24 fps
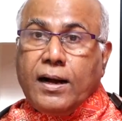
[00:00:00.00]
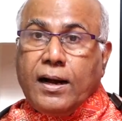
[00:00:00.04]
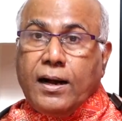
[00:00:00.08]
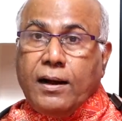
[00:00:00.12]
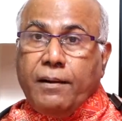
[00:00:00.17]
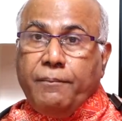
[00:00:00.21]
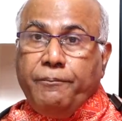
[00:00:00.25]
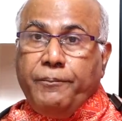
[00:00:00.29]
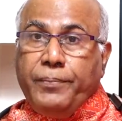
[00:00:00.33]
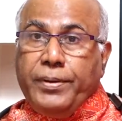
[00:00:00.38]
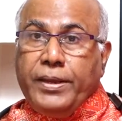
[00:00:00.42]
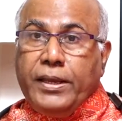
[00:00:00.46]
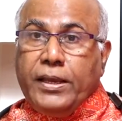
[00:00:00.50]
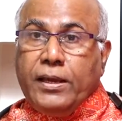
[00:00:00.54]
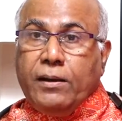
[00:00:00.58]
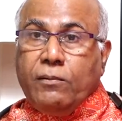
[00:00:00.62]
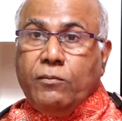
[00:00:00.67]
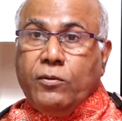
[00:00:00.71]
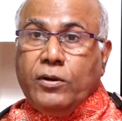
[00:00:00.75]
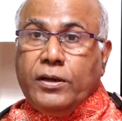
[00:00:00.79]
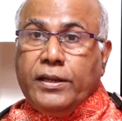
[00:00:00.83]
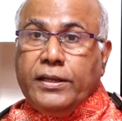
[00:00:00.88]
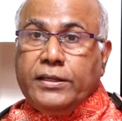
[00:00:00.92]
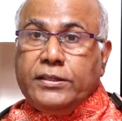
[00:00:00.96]
ఆ
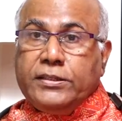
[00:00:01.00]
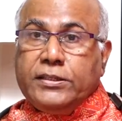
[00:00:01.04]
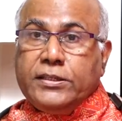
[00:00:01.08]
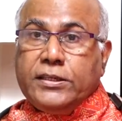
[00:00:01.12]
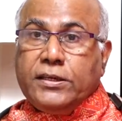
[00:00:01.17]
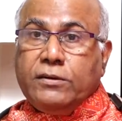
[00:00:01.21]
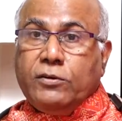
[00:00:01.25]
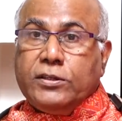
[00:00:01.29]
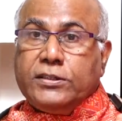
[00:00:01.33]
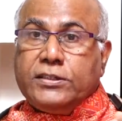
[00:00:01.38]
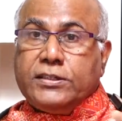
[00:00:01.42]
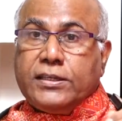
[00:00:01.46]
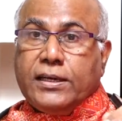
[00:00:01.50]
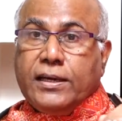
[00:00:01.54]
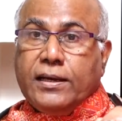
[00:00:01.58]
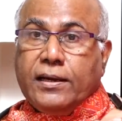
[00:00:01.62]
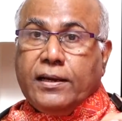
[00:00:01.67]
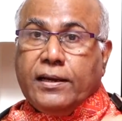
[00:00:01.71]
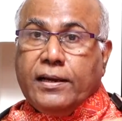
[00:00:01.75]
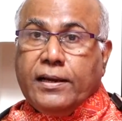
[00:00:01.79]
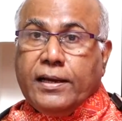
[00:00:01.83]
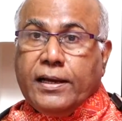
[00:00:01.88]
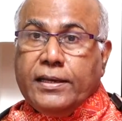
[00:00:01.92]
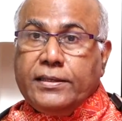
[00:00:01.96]
బియ్యం నుంచి వచ్చిన
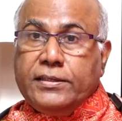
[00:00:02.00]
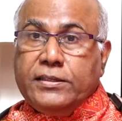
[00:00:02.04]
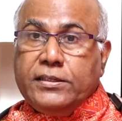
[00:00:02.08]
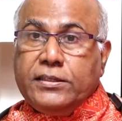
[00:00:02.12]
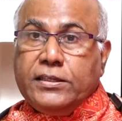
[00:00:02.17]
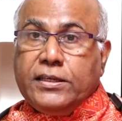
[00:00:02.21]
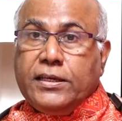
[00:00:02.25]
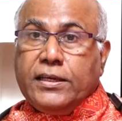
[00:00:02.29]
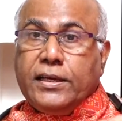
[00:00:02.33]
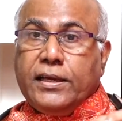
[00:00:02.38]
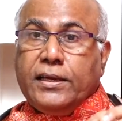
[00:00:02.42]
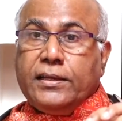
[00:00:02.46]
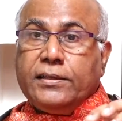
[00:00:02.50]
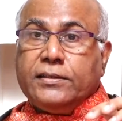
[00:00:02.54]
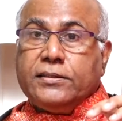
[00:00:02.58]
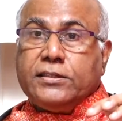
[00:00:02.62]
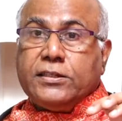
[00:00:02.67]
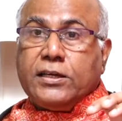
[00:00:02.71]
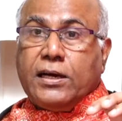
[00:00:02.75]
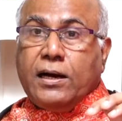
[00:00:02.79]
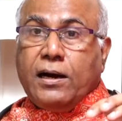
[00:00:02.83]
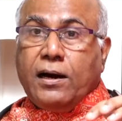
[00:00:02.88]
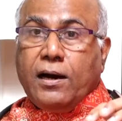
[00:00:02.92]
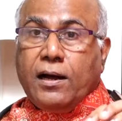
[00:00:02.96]
గంజి
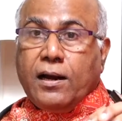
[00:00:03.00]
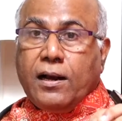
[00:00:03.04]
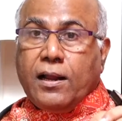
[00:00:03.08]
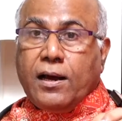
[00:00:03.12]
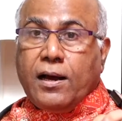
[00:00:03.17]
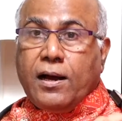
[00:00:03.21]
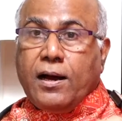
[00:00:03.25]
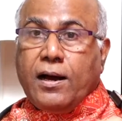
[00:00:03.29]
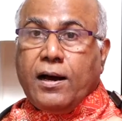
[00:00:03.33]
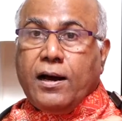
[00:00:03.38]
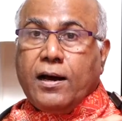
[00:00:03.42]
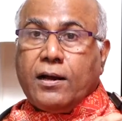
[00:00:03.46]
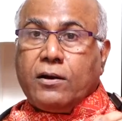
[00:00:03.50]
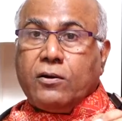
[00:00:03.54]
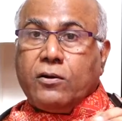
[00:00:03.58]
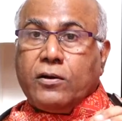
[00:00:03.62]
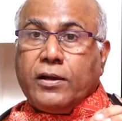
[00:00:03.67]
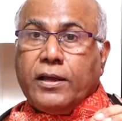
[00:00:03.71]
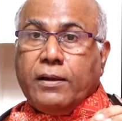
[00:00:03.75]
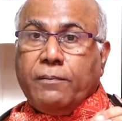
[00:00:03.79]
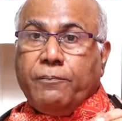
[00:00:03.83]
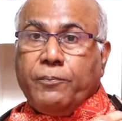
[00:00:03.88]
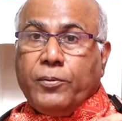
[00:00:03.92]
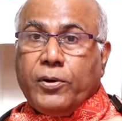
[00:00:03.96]
చాలా
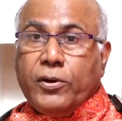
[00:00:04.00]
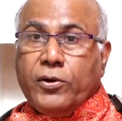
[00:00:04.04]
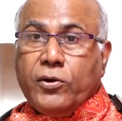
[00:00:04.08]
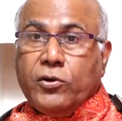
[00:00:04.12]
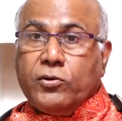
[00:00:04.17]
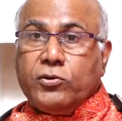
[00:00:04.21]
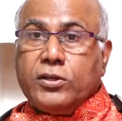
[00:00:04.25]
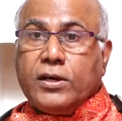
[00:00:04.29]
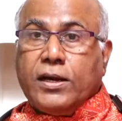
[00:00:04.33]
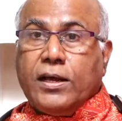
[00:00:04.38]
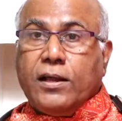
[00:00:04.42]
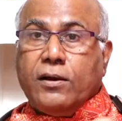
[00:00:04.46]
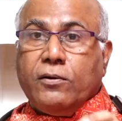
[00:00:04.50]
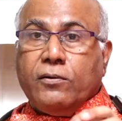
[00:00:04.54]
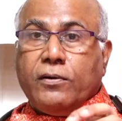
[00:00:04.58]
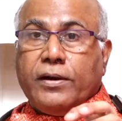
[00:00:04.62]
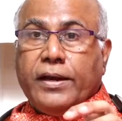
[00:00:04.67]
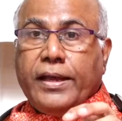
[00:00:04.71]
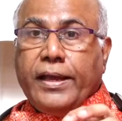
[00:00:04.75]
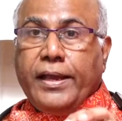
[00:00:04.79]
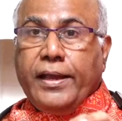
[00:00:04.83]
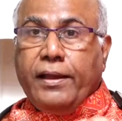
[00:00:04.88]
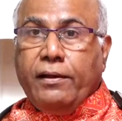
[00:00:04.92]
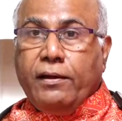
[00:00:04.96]
ఆరోగ్య ప్రయోజనాలు
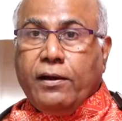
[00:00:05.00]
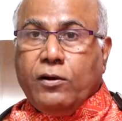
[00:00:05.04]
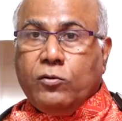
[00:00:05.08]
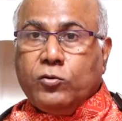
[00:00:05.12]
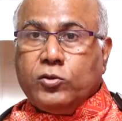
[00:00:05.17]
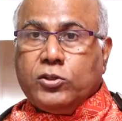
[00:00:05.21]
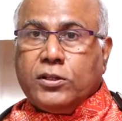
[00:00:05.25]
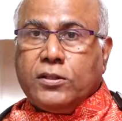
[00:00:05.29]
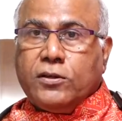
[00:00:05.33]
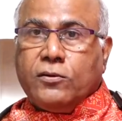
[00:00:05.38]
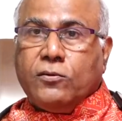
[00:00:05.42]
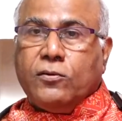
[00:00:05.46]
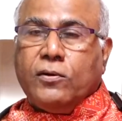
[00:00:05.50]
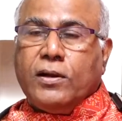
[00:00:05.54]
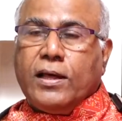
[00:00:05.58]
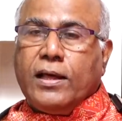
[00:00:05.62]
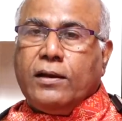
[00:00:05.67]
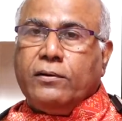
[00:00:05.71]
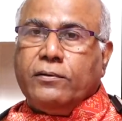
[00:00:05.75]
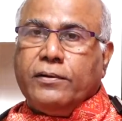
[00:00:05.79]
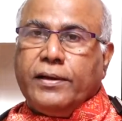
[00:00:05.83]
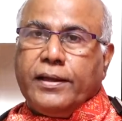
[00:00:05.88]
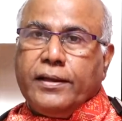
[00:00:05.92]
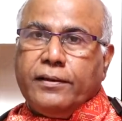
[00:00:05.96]
ఉన్నాయి ఔషధ
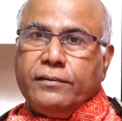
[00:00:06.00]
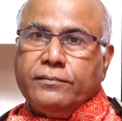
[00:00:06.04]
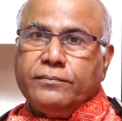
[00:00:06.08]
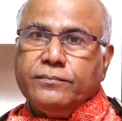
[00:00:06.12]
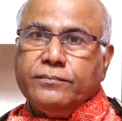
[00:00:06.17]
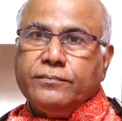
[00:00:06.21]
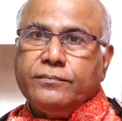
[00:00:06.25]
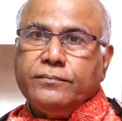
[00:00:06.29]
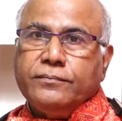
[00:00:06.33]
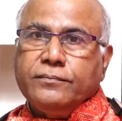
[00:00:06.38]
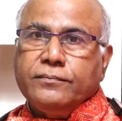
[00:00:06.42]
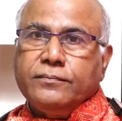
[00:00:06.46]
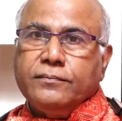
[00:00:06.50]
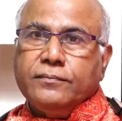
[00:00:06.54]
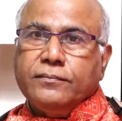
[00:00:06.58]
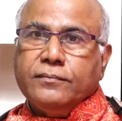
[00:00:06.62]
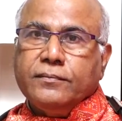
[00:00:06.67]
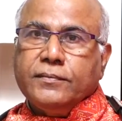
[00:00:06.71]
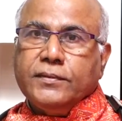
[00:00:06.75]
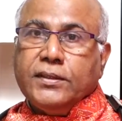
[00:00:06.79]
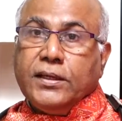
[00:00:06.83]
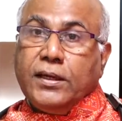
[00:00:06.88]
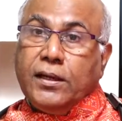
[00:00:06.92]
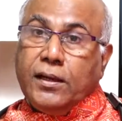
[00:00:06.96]
గుణాలు ఉన్నాయి
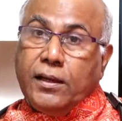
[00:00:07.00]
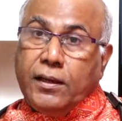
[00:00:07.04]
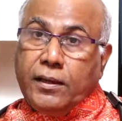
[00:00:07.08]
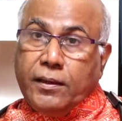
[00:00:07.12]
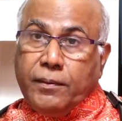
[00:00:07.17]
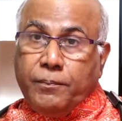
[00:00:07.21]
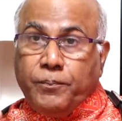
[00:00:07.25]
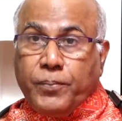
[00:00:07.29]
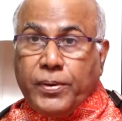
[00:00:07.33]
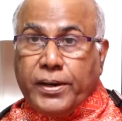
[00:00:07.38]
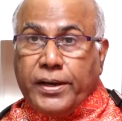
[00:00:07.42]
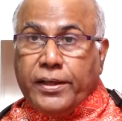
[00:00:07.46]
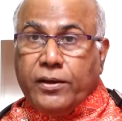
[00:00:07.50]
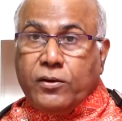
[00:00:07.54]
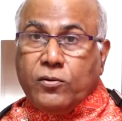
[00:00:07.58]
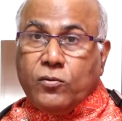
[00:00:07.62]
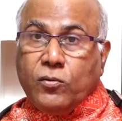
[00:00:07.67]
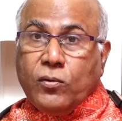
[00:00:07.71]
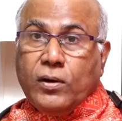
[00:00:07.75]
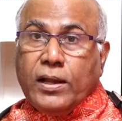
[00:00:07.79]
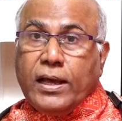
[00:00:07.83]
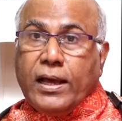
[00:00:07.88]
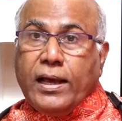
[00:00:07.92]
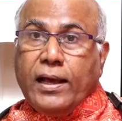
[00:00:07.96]
ఇప్పటికి
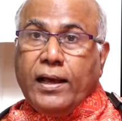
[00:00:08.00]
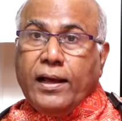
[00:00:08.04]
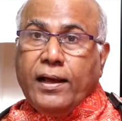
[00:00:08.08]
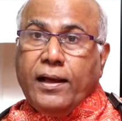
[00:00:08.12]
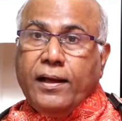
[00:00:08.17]
కూడా